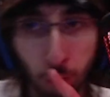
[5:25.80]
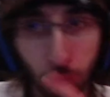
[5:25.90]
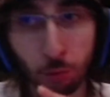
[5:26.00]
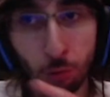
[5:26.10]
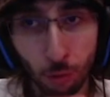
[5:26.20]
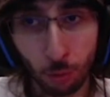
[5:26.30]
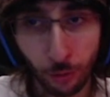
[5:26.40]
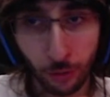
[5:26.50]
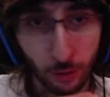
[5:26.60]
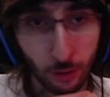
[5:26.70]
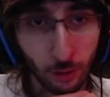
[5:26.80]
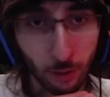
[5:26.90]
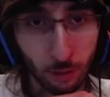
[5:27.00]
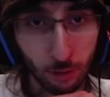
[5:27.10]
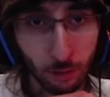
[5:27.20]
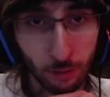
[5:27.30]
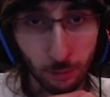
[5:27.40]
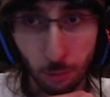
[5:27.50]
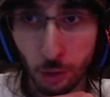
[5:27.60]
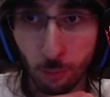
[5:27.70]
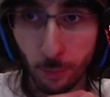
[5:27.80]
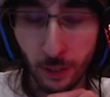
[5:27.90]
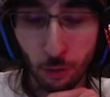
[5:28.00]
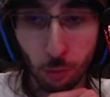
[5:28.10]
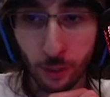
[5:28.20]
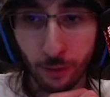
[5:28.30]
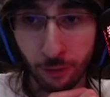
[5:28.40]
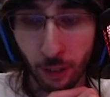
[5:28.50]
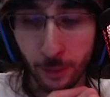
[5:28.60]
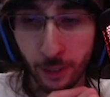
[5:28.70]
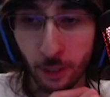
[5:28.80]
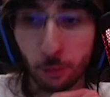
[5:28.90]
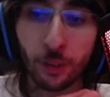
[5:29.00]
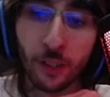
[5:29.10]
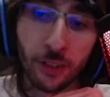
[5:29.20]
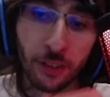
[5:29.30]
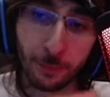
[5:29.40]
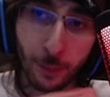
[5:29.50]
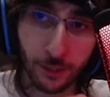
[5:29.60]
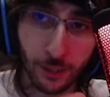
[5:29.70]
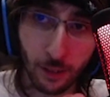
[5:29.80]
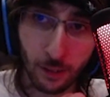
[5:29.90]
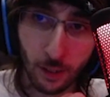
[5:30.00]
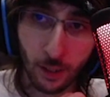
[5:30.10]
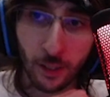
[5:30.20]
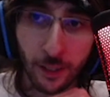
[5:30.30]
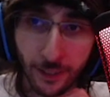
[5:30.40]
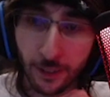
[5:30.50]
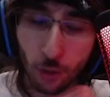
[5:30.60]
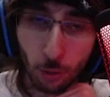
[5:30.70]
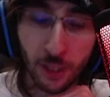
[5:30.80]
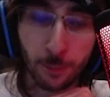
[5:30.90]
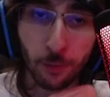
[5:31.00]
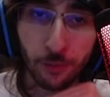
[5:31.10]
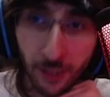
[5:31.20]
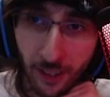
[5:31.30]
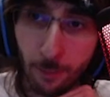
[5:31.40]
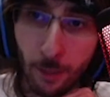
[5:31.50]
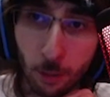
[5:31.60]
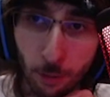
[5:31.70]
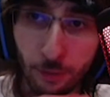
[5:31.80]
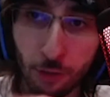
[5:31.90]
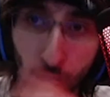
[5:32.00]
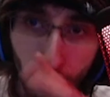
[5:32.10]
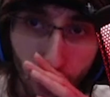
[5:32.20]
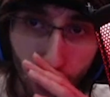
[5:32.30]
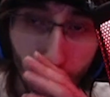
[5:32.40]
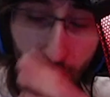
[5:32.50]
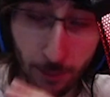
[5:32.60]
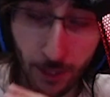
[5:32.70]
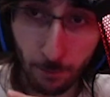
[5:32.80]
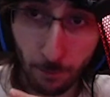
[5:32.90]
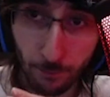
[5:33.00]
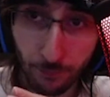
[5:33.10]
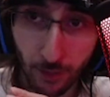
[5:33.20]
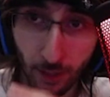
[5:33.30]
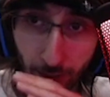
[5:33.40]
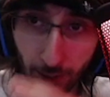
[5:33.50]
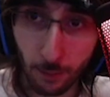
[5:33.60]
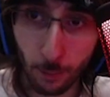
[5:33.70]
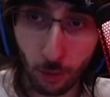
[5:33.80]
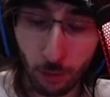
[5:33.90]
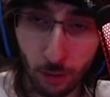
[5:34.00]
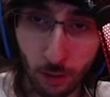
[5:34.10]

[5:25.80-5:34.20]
juste une chose, le jeu mobile un jour il va fermer, et tout ça, ça disparaîtra. Et il y a des gens qui peuvent très mal le vivre, j'ai une amie, réellement,